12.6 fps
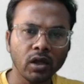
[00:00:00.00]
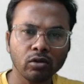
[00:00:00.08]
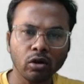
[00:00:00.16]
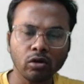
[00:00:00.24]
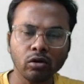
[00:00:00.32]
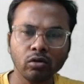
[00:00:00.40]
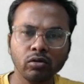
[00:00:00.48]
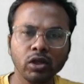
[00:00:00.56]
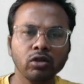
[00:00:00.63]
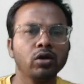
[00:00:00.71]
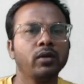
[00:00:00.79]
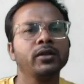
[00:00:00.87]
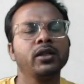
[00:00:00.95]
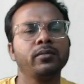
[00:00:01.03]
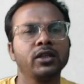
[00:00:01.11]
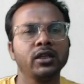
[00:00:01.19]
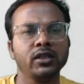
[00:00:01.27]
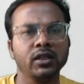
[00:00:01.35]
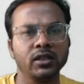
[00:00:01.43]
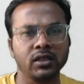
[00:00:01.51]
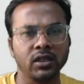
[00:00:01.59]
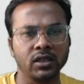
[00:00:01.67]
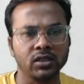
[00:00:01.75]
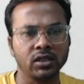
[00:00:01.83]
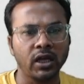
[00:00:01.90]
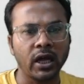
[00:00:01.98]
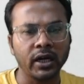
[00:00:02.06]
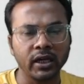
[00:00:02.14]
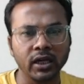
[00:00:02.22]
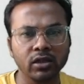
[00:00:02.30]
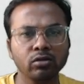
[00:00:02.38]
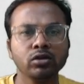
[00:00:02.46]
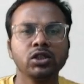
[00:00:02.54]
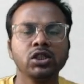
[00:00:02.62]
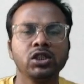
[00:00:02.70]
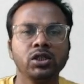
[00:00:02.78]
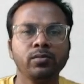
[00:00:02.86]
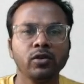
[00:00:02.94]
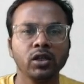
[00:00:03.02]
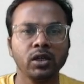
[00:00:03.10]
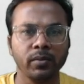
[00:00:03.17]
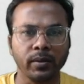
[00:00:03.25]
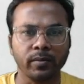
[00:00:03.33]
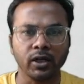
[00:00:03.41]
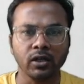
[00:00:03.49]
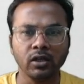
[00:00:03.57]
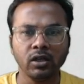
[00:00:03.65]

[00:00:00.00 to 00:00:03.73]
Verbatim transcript: তখনও কিন্তু আমাদের মাথায় টেনশন আসছে আর এটা তো হচ্ছে জীবনের ব্যাপার